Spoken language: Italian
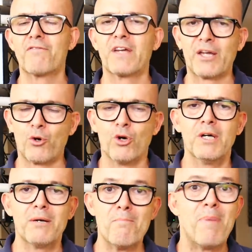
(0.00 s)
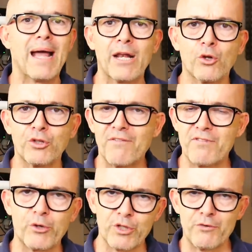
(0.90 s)
davvero bello,
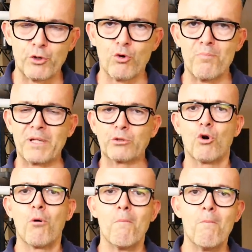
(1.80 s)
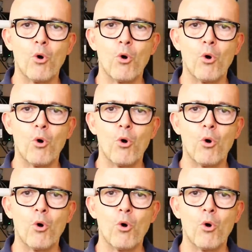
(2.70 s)
davvero, davvero completo.